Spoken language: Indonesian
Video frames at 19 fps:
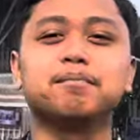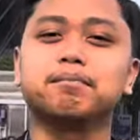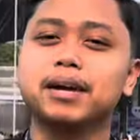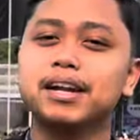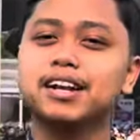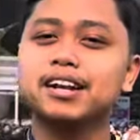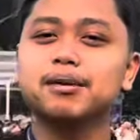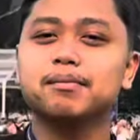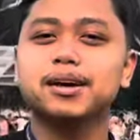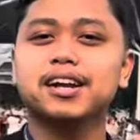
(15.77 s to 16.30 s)

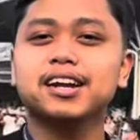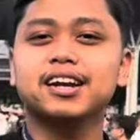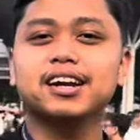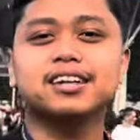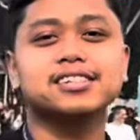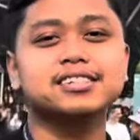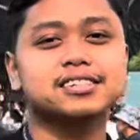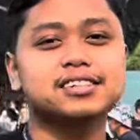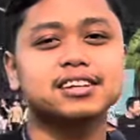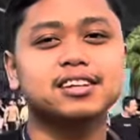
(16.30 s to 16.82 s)
Padahal kemarin
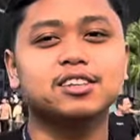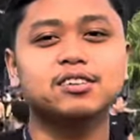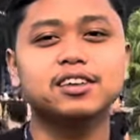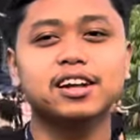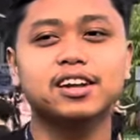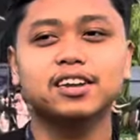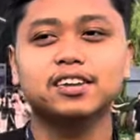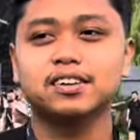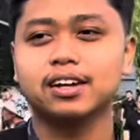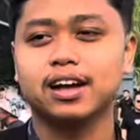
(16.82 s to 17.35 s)
nggak
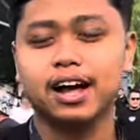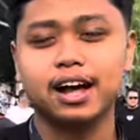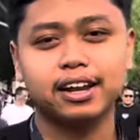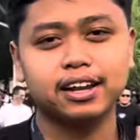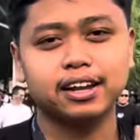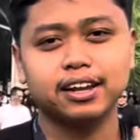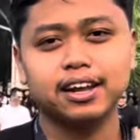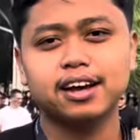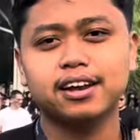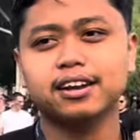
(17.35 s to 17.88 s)
segitunya loh.
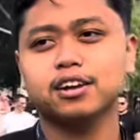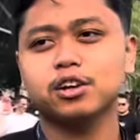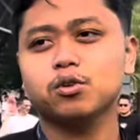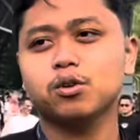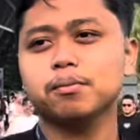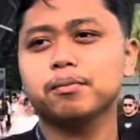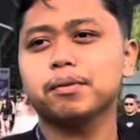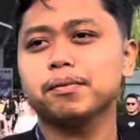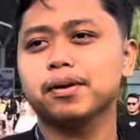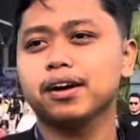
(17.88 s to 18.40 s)
Hari ini hari
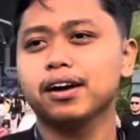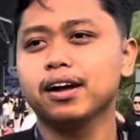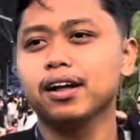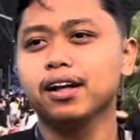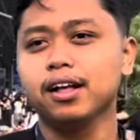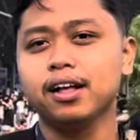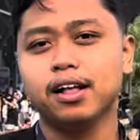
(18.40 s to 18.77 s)
kedua memang